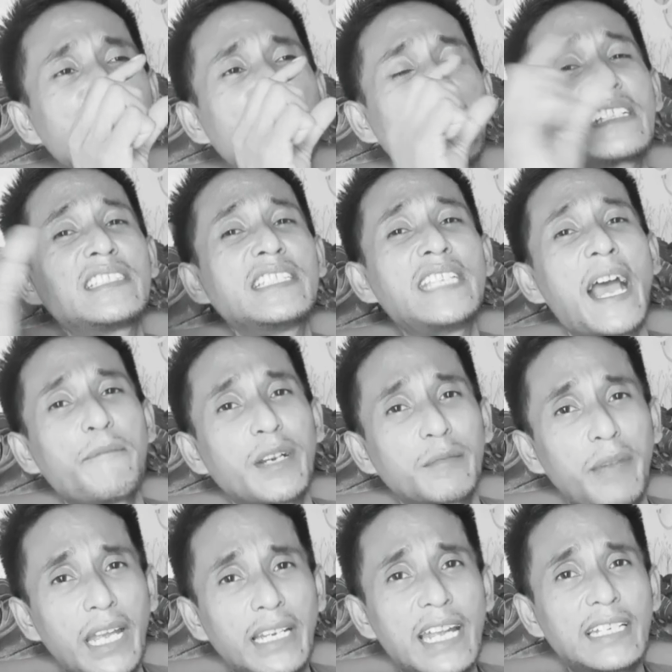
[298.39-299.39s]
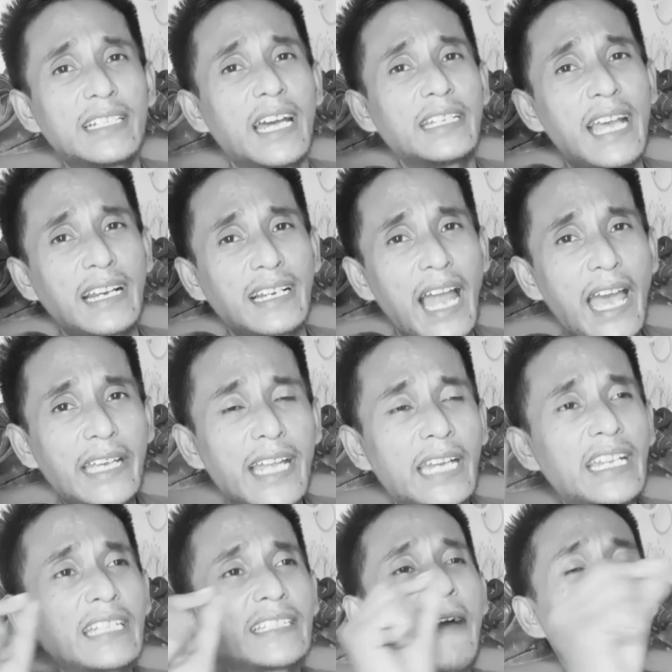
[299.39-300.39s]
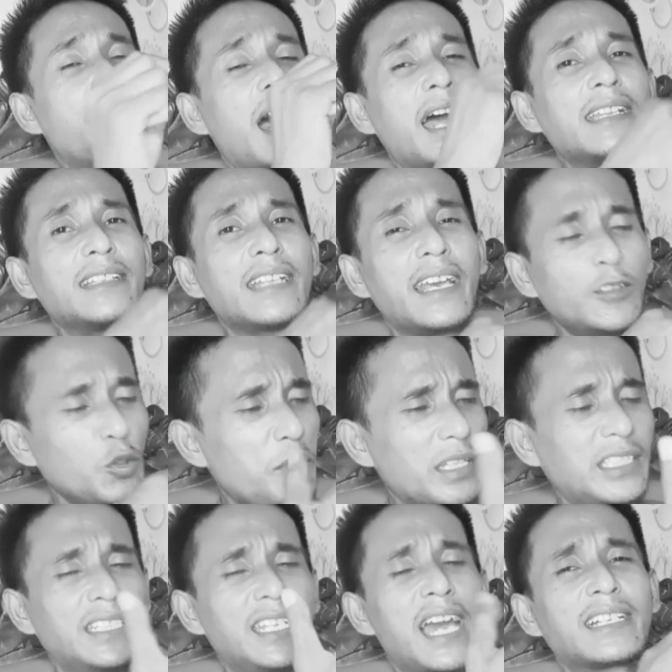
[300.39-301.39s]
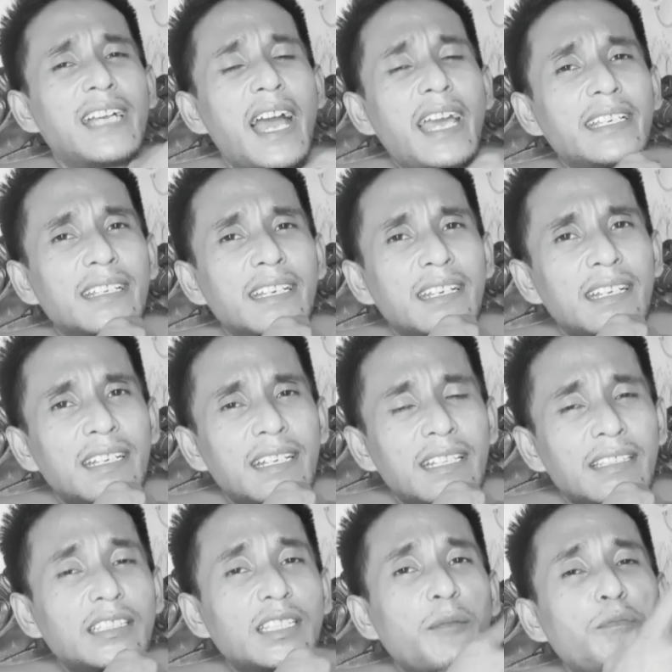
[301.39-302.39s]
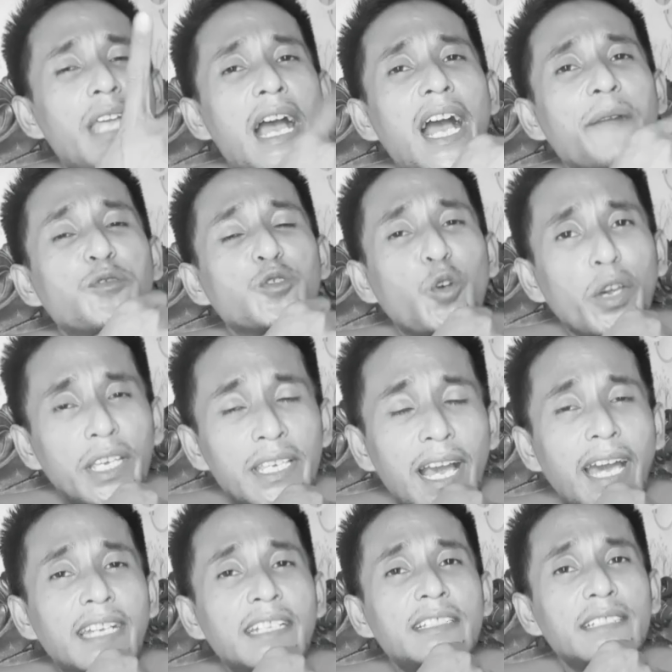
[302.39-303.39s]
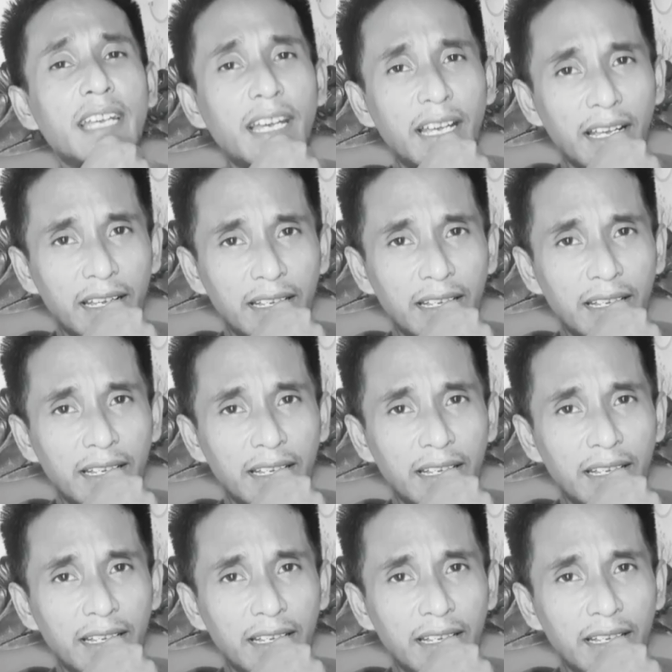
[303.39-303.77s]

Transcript: versi yang berbeda dengan yang lain ada tambahannya itu masih dihargai tetap dianggap sahih hadisnya